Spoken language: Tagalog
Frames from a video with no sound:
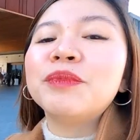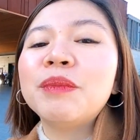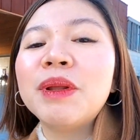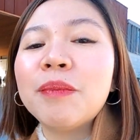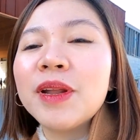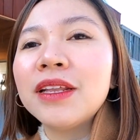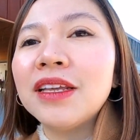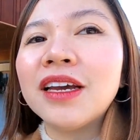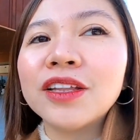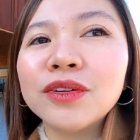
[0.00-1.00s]
Bumibili pa ng
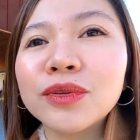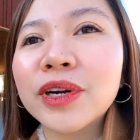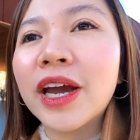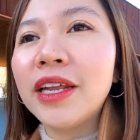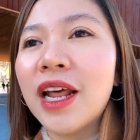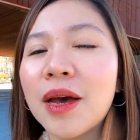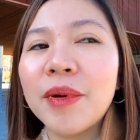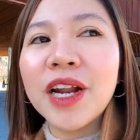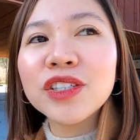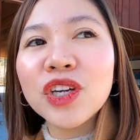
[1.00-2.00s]
ticket yung tour guide
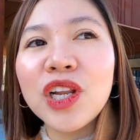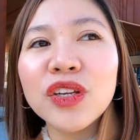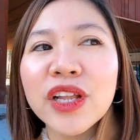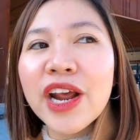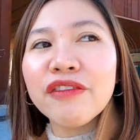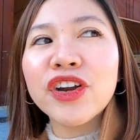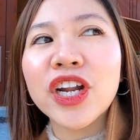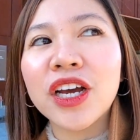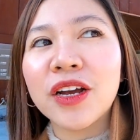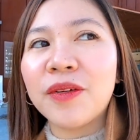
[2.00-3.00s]
namin. Actually, yung driver
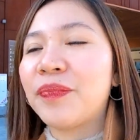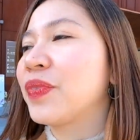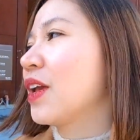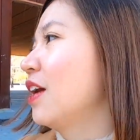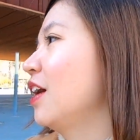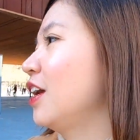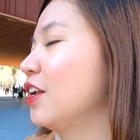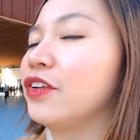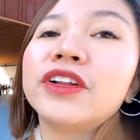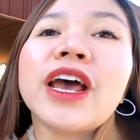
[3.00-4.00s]
na
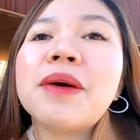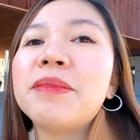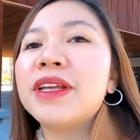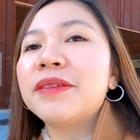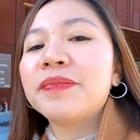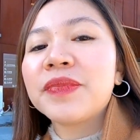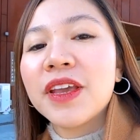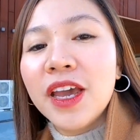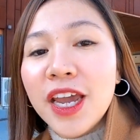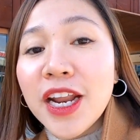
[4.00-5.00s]
inano namin,
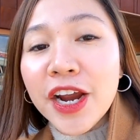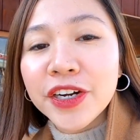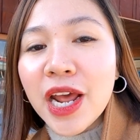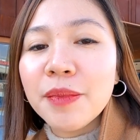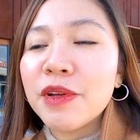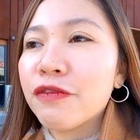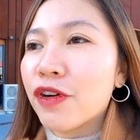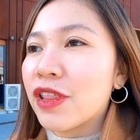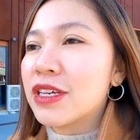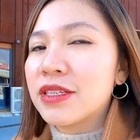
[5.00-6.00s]
hinire namin
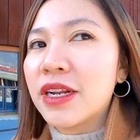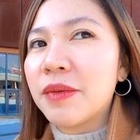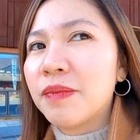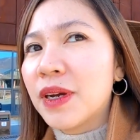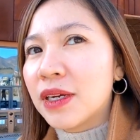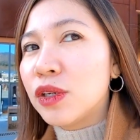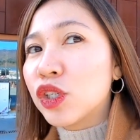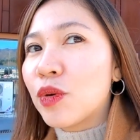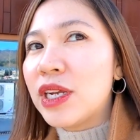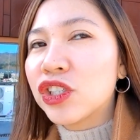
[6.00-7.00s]
for this trip.
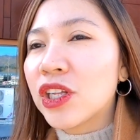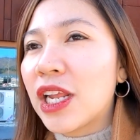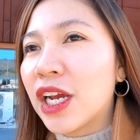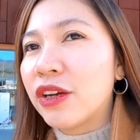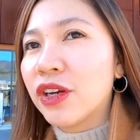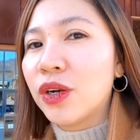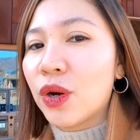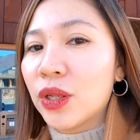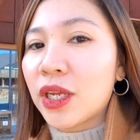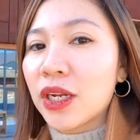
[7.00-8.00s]
Usually, siya talaga yung
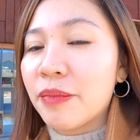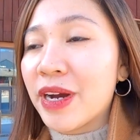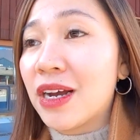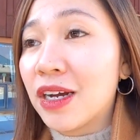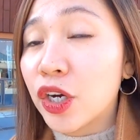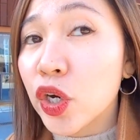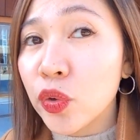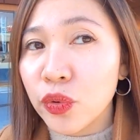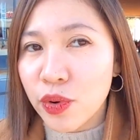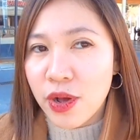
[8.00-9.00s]
kinukontak ng mga
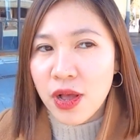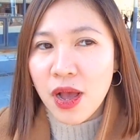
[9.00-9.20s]
crew